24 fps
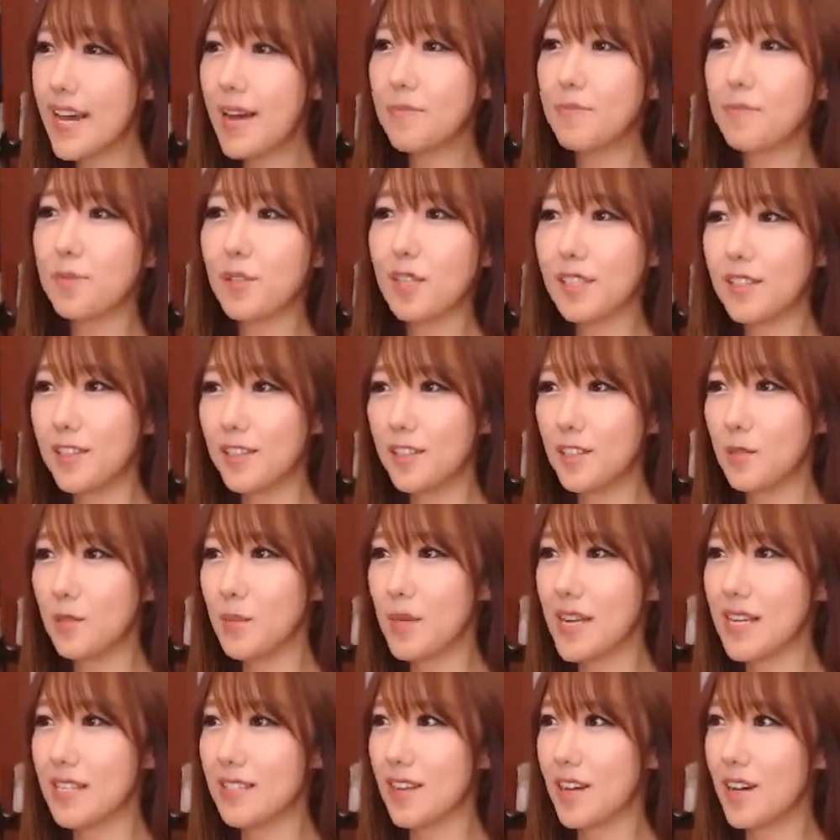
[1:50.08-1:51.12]
자, 그런
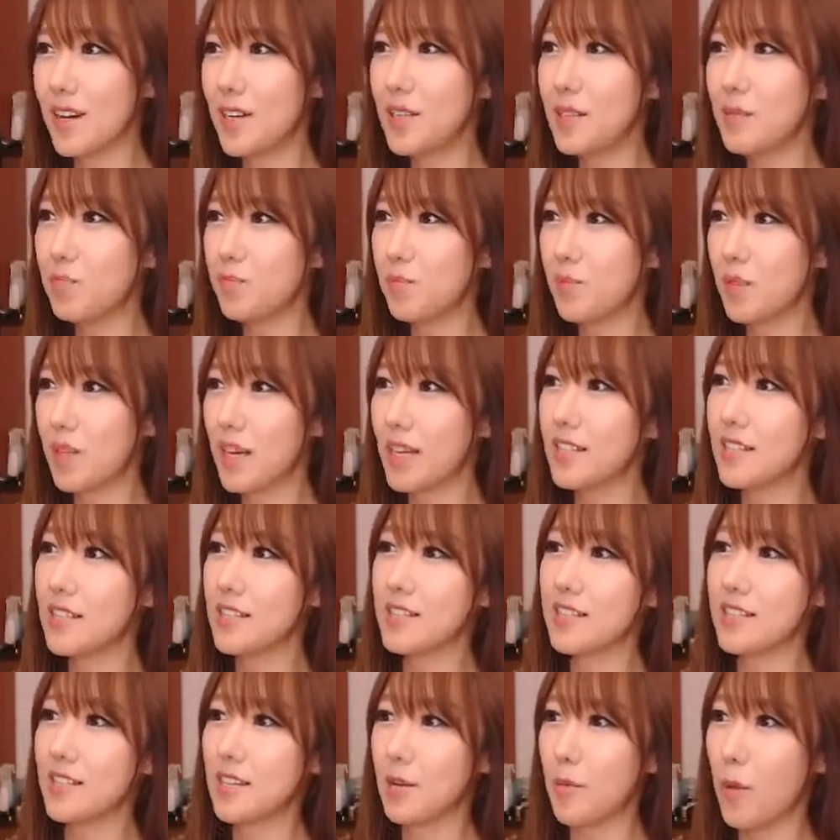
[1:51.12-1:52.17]
의미에서
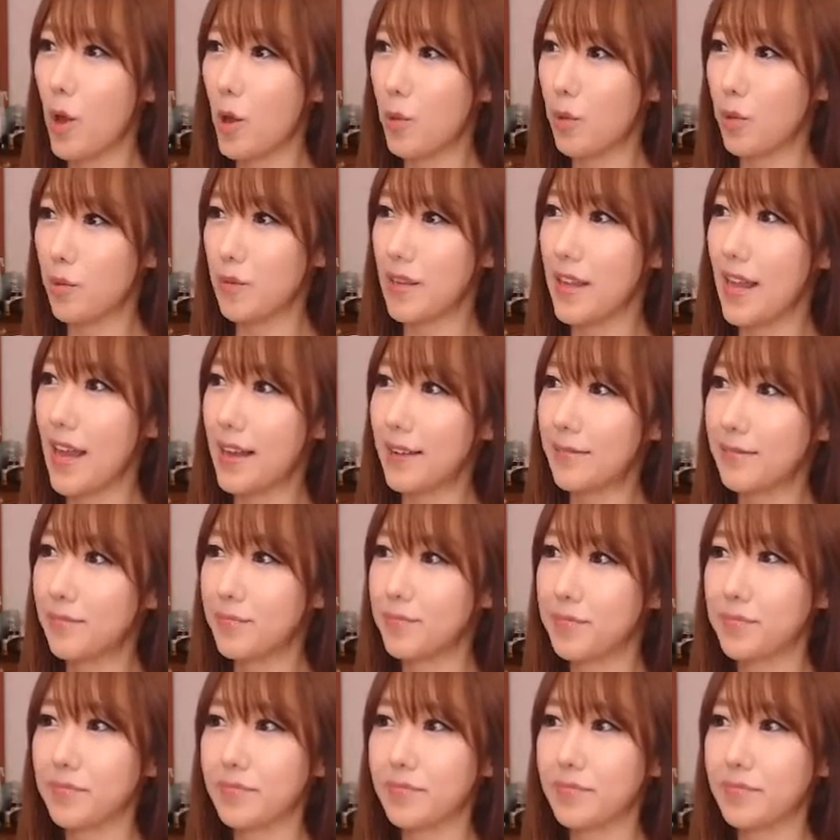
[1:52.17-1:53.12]
같이 배워봅니다.